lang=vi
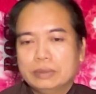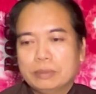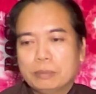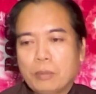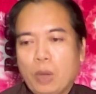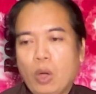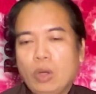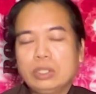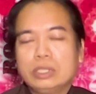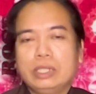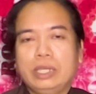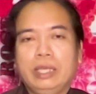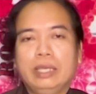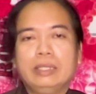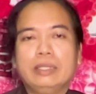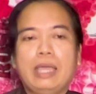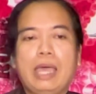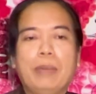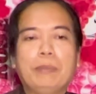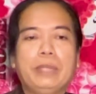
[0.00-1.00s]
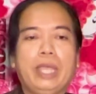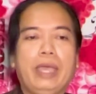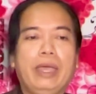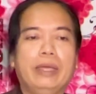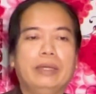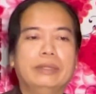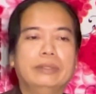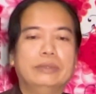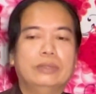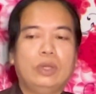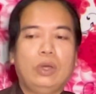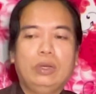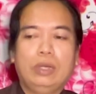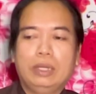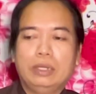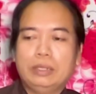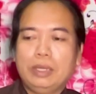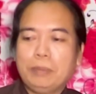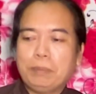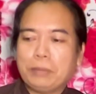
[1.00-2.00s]
bỏng sẻn tham gian cho
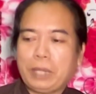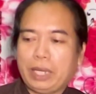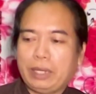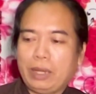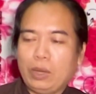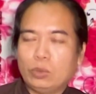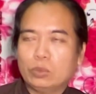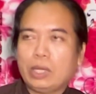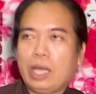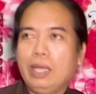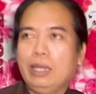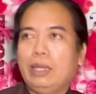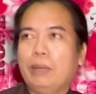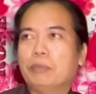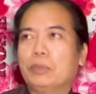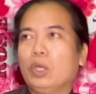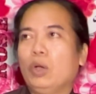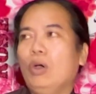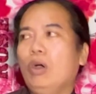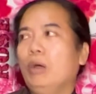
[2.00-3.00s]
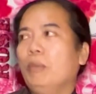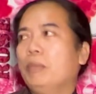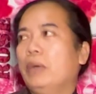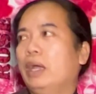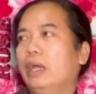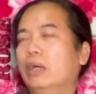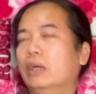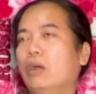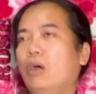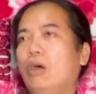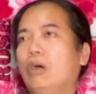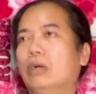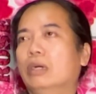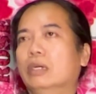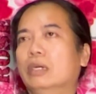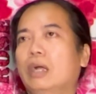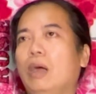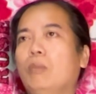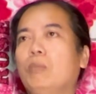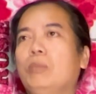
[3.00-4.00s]
nên kiếp này đầu thai làm chó mà
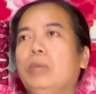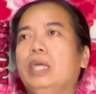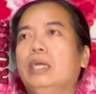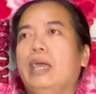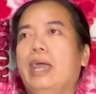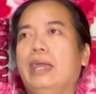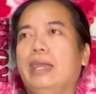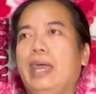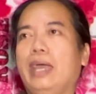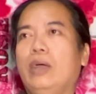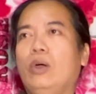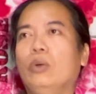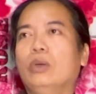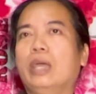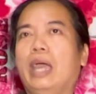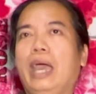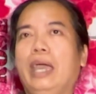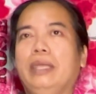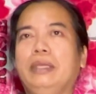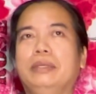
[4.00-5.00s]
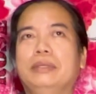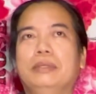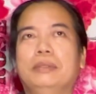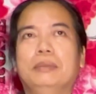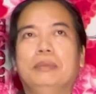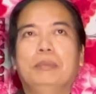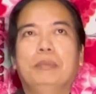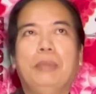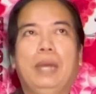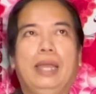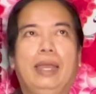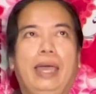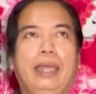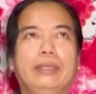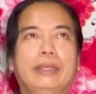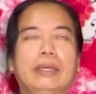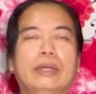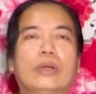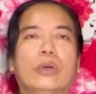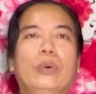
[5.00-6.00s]
còn không biết ăn năn hối cải mà
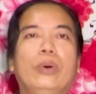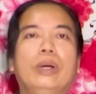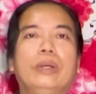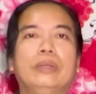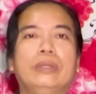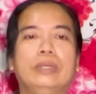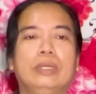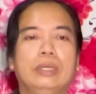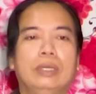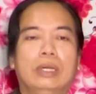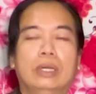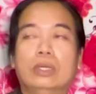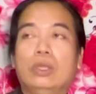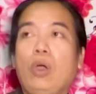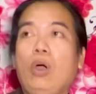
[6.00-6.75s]
lại giữ của con